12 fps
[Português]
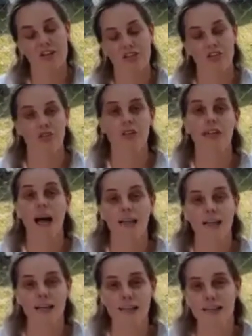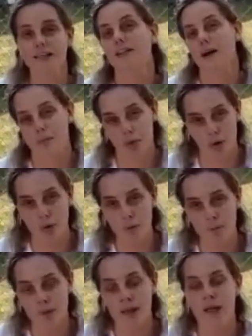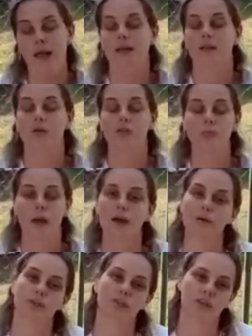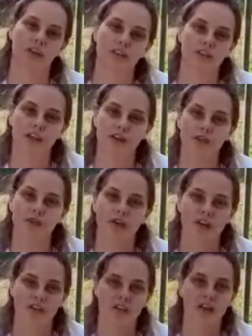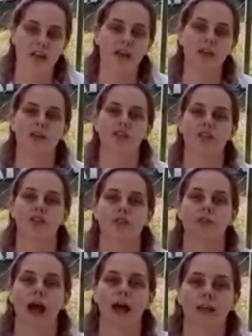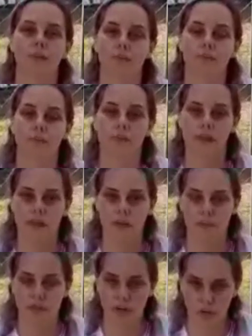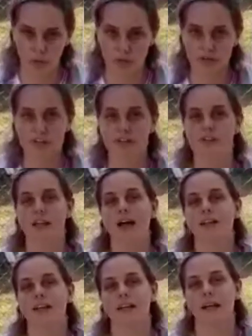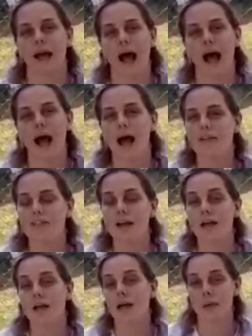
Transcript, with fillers: atividade aqui, tá bom? Então espero que vocês estejam fazendo essa atividade de psicomotricidade em casa.